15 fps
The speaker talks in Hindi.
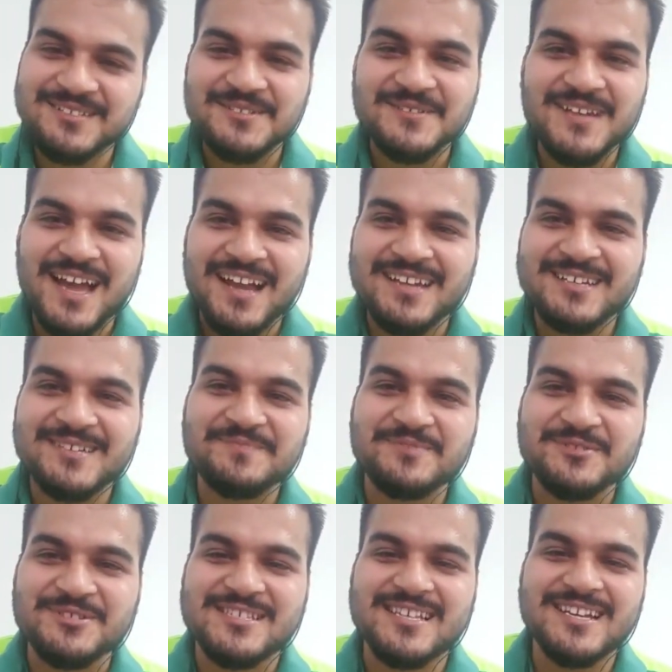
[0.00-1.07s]
सत्रह
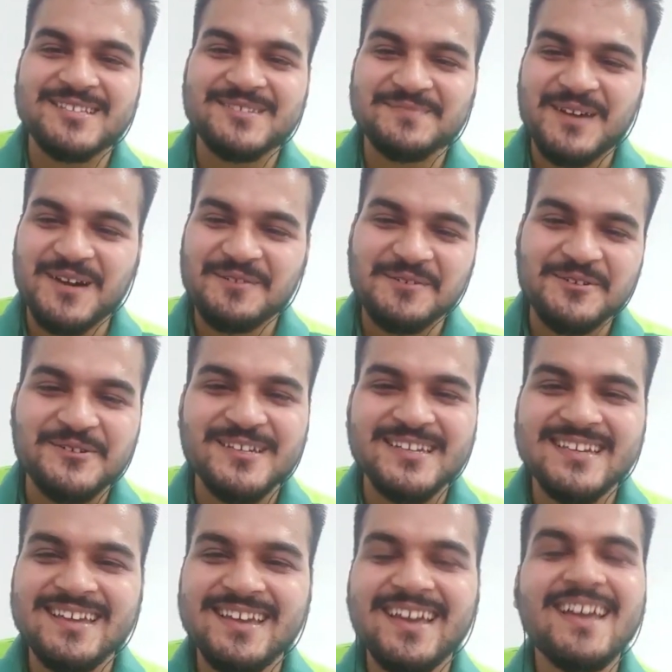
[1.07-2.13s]
अठारह के जो आगे के
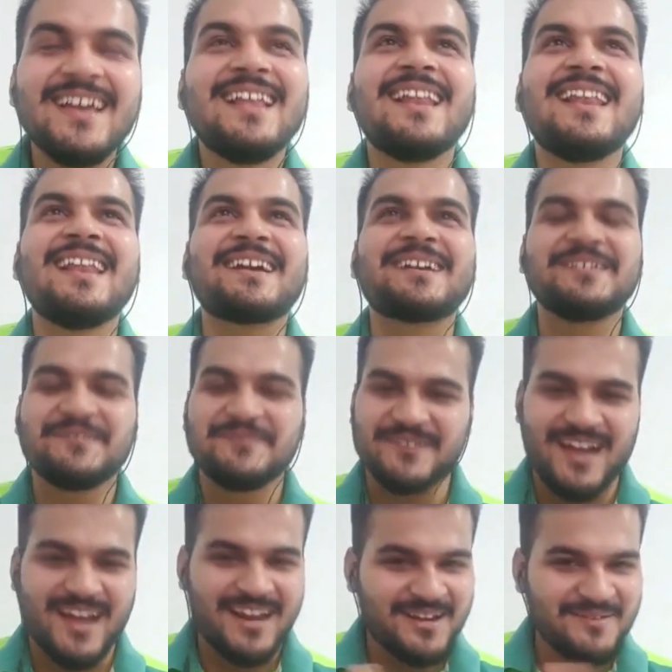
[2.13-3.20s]
प्रोसेस बा हो
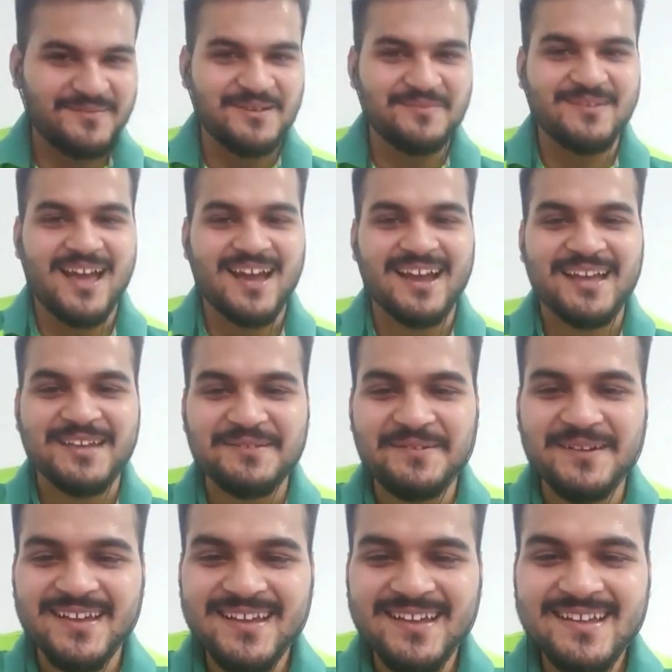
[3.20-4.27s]
लेकिन वो
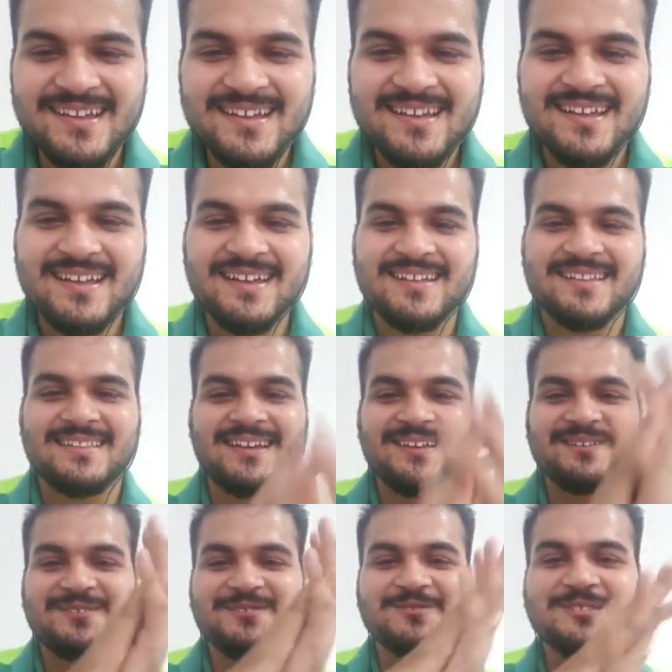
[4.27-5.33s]
गाना में हम ना गाई
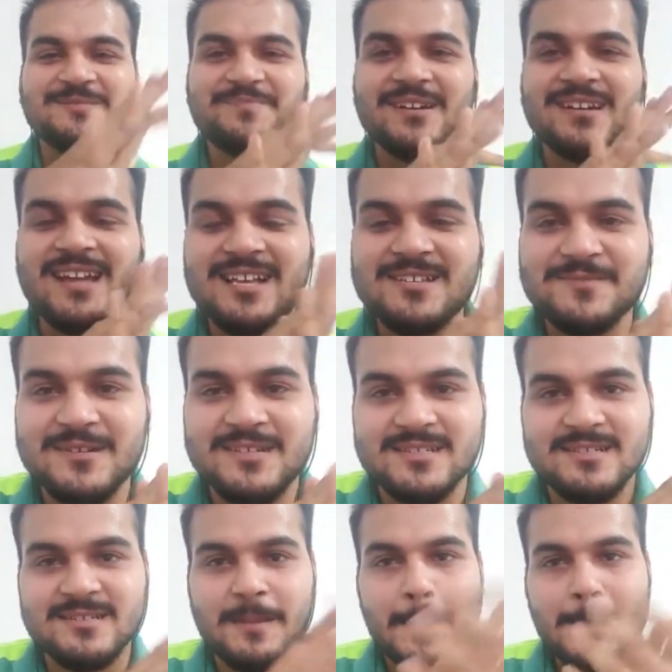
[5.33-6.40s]

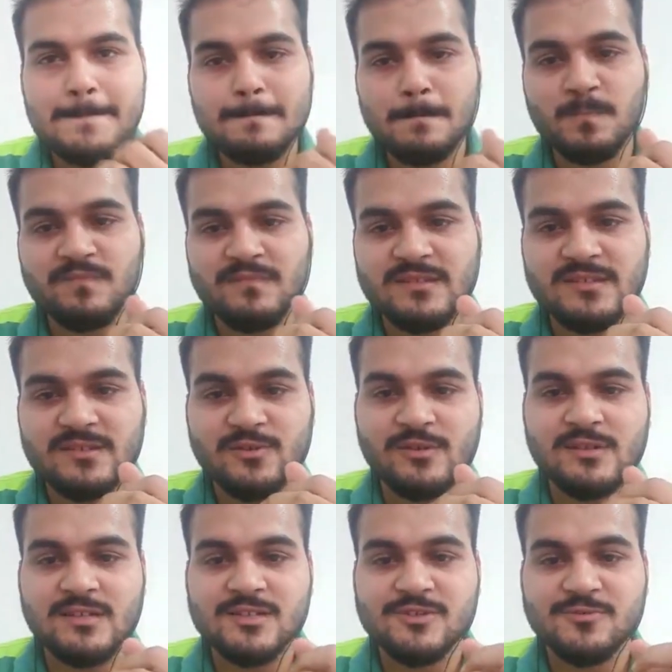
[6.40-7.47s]
थैंक यू दीपक राजभर जी
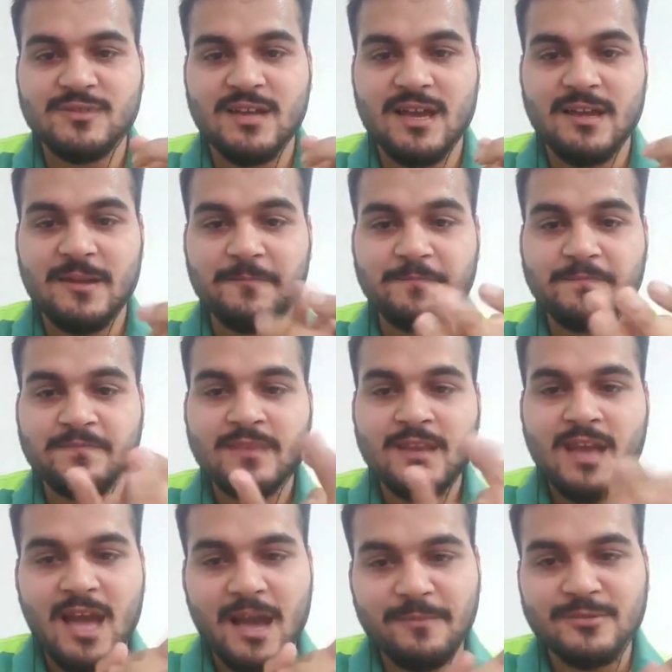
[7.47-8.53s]
जिन्होंने
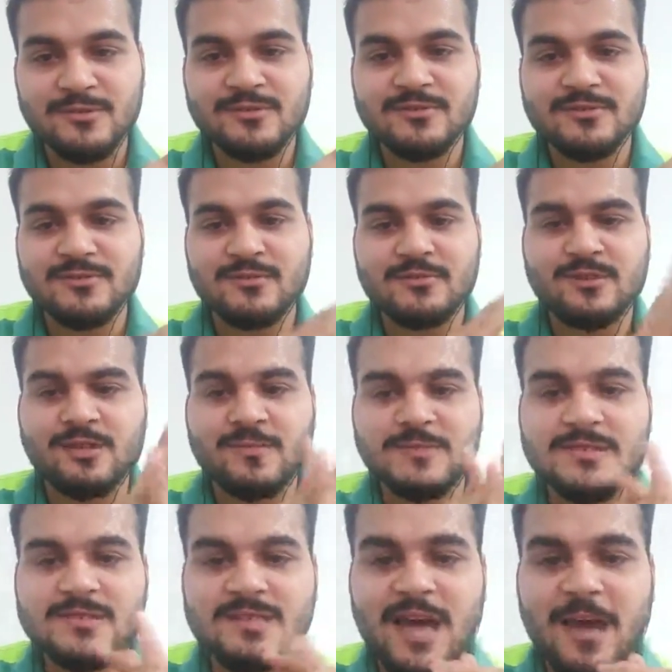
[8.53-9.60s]
नहीं सुना है
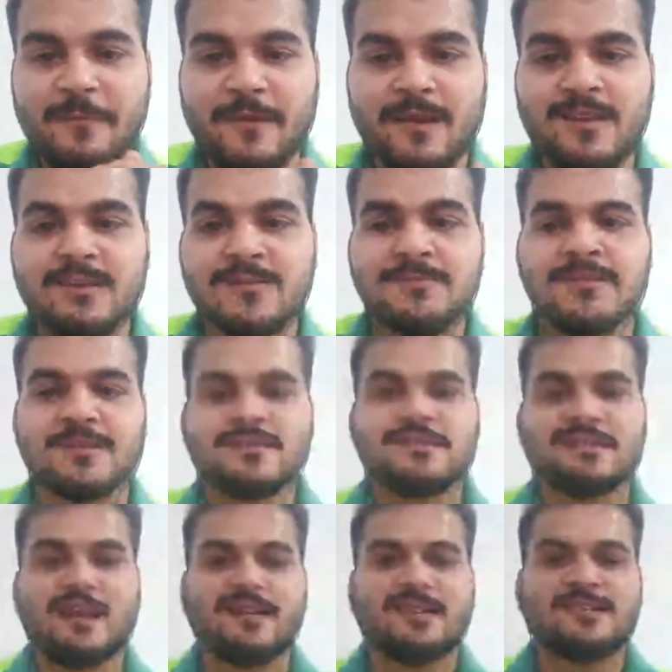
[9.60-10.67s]
आप लोग जो सुने दो बीस
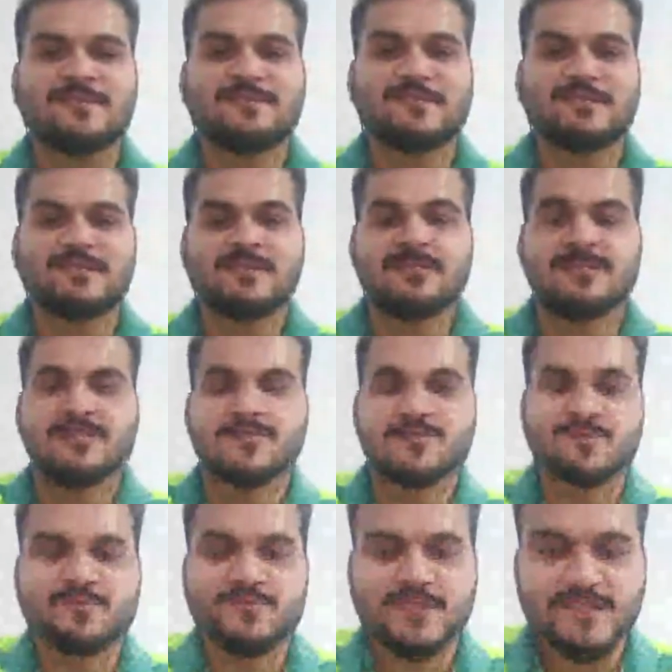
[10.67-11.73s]
का आपका लगभग
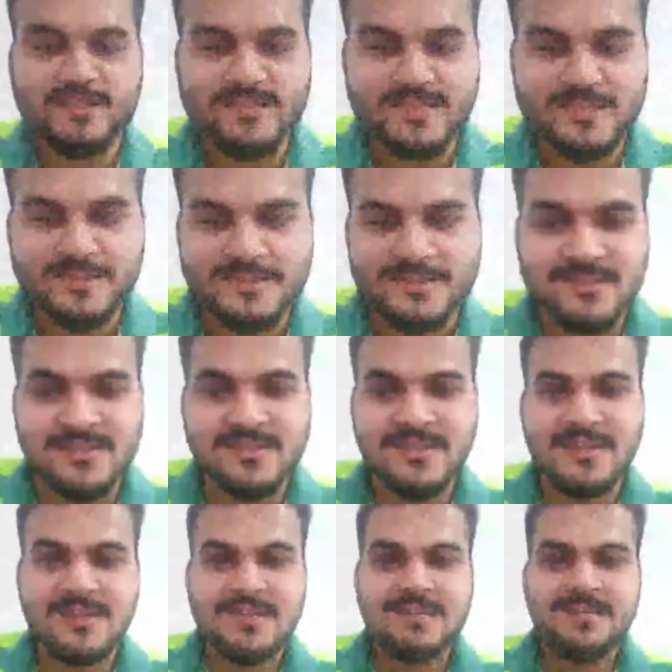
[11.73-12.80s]
नाइन्टी परसेंट गीत
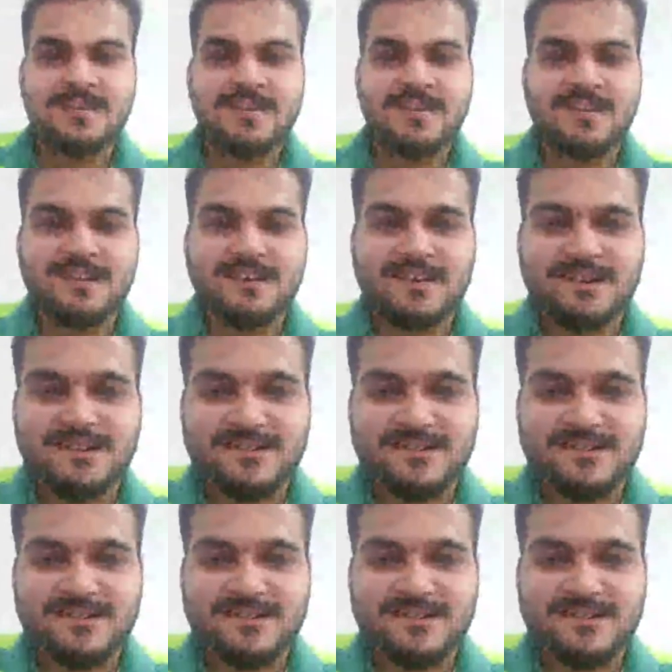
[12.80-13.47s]
सुपरहिट है अभी तक